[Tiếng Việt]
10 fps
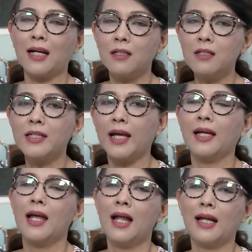Cái thứ
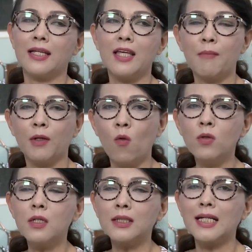nhì là nhờ mình
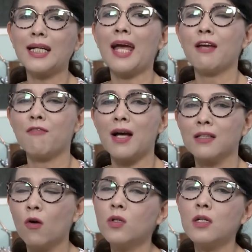uống nước trái cây và
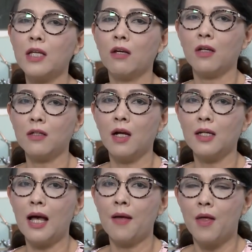uống nước gì, cho nên uh,